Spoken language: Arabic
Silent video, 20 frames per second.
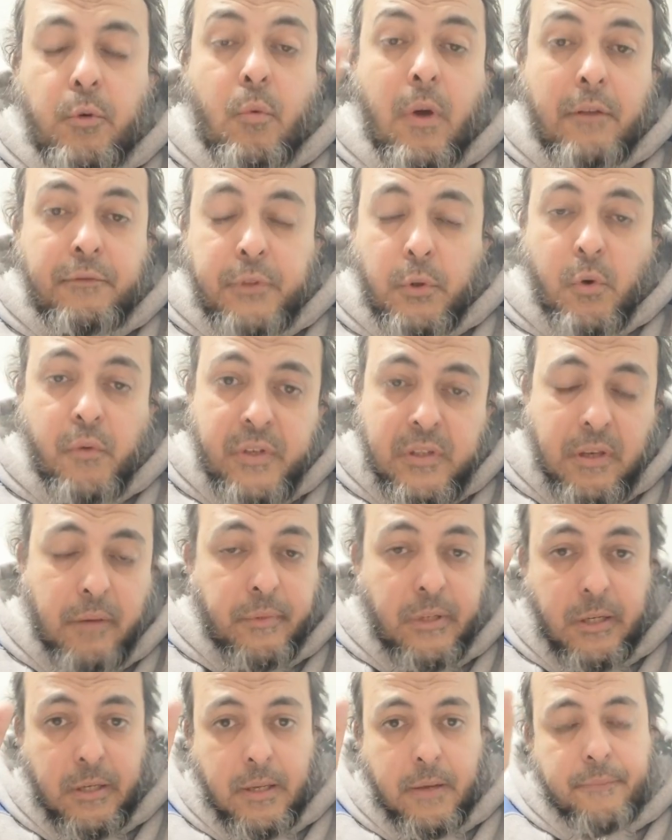وأنفقوا في
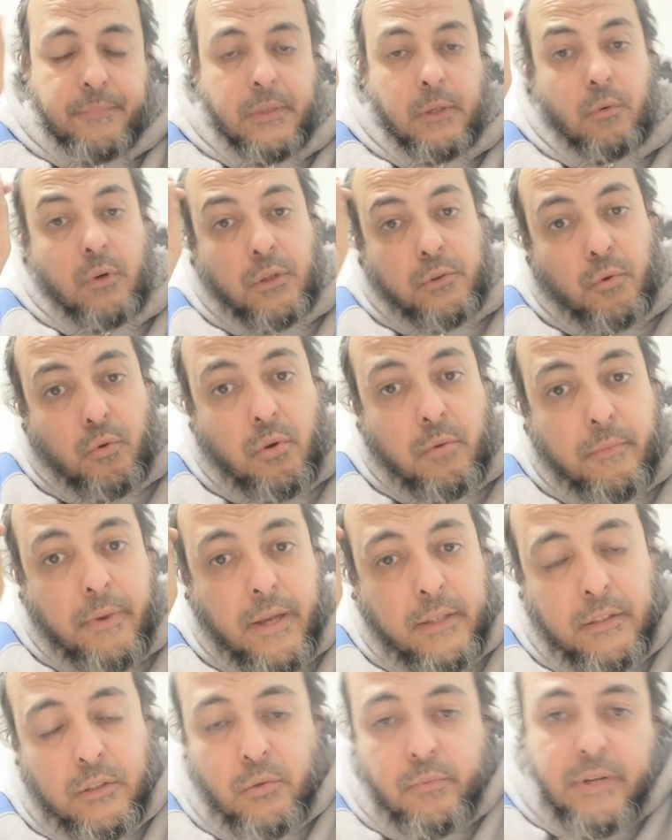سبيل الله ولا تلقوا
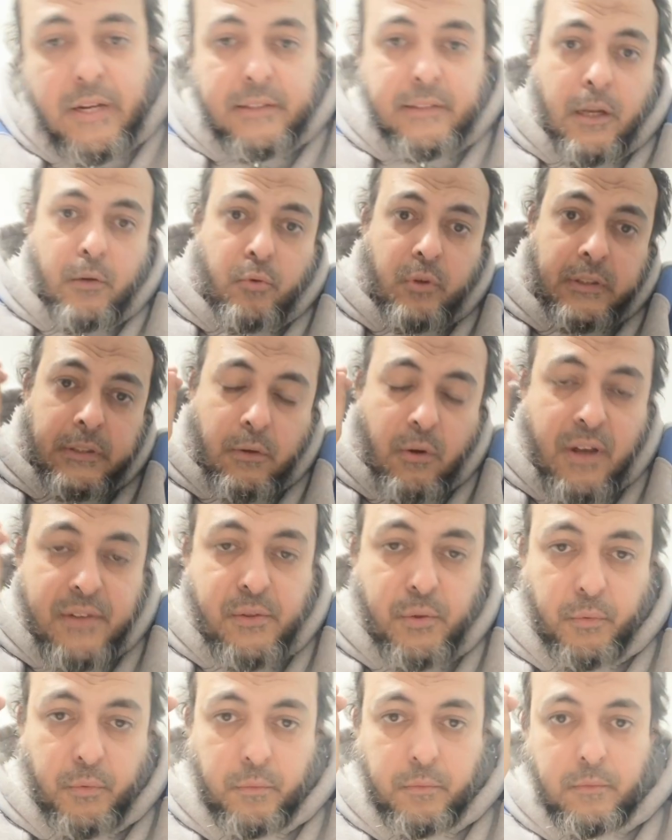بأيديكم إلى التهلكة
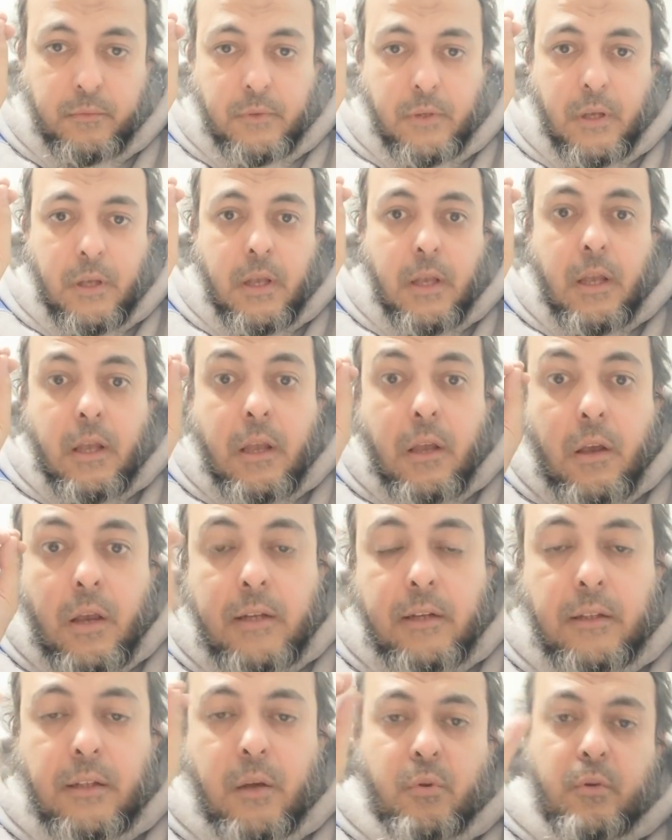وأحسنوا ان
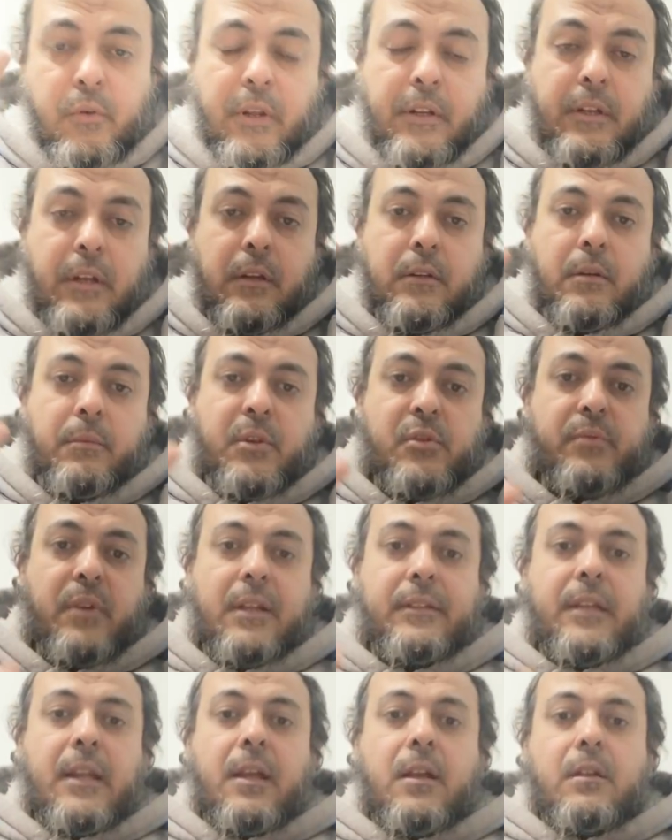الله قلنا ان ربنا
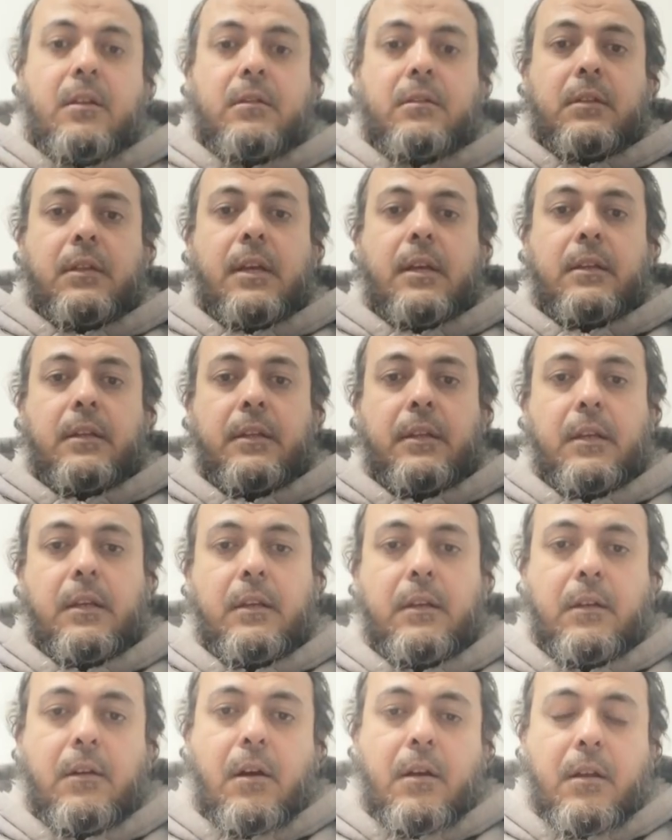سبحانه وتعالى
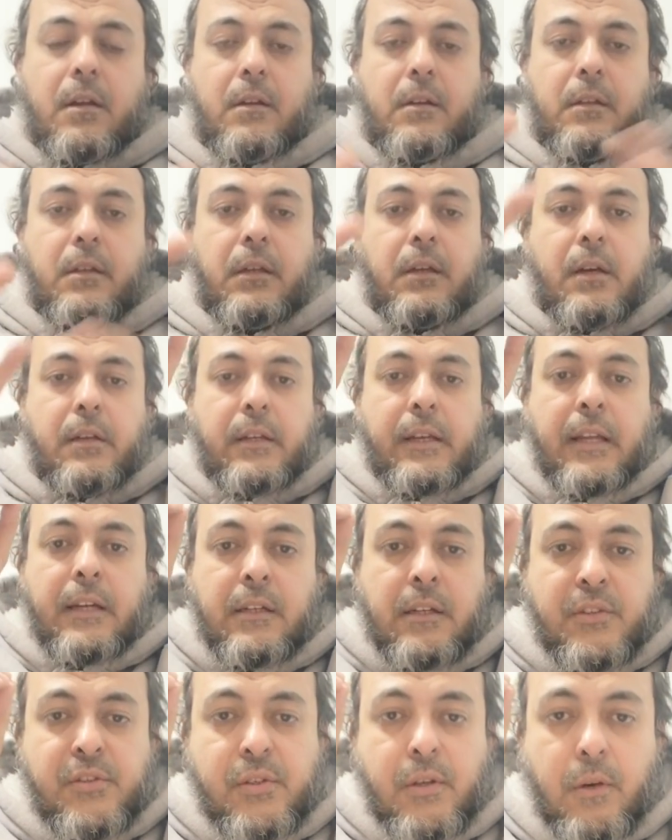يعني قال قال كان
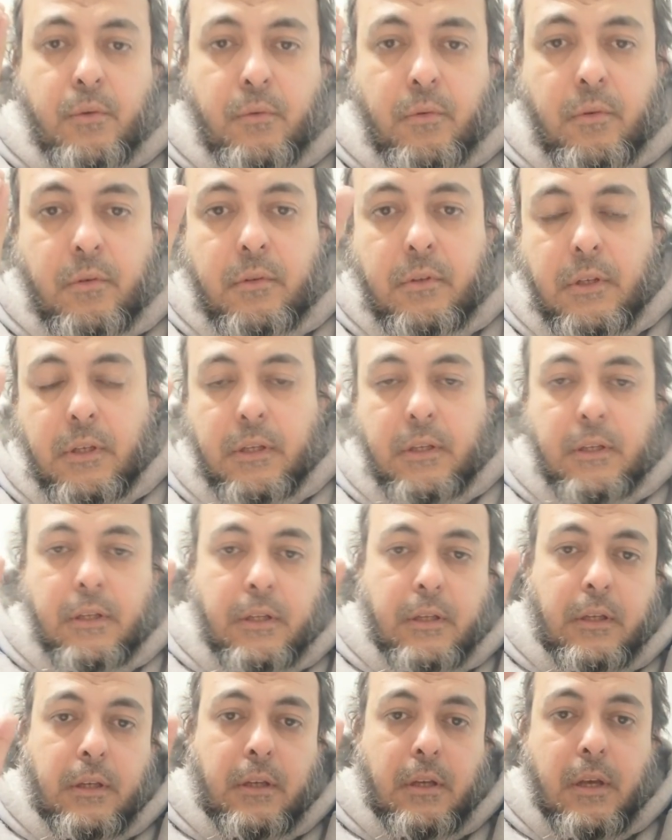الانصار
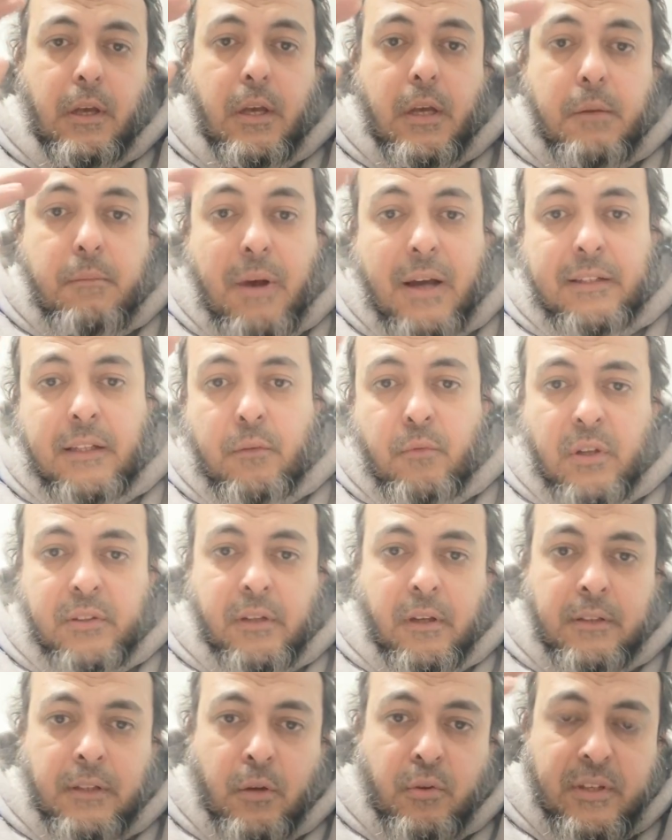آه، بعد ان
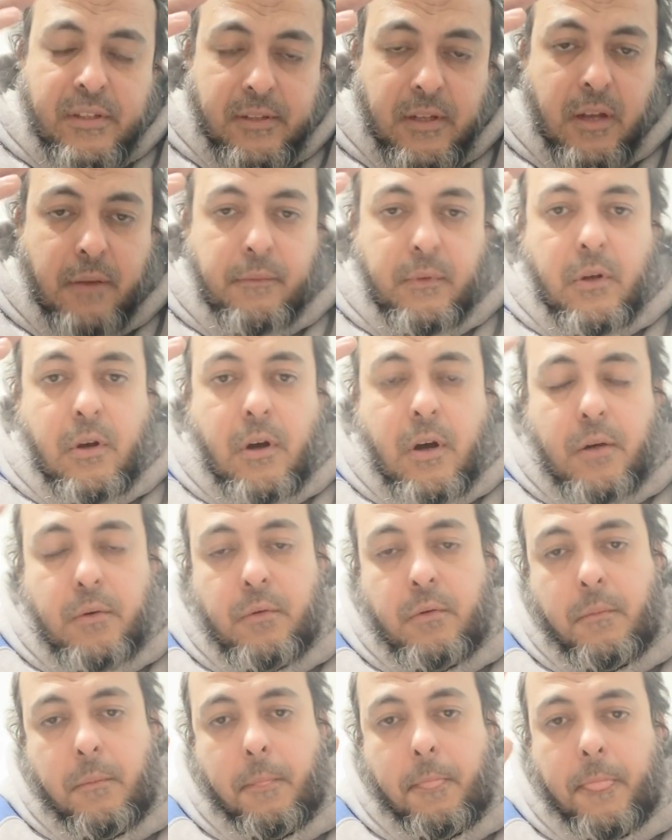وطأ الله الاسلام
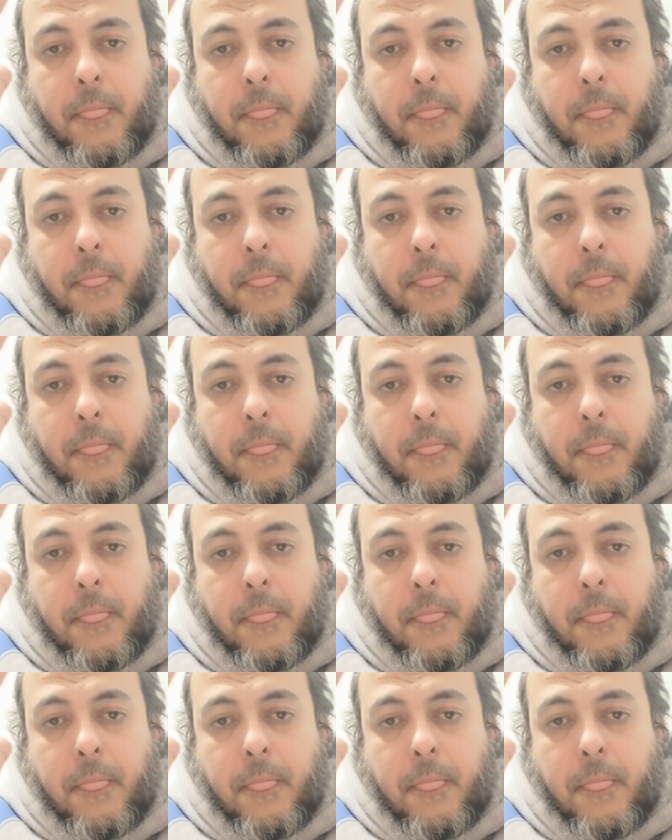قالوا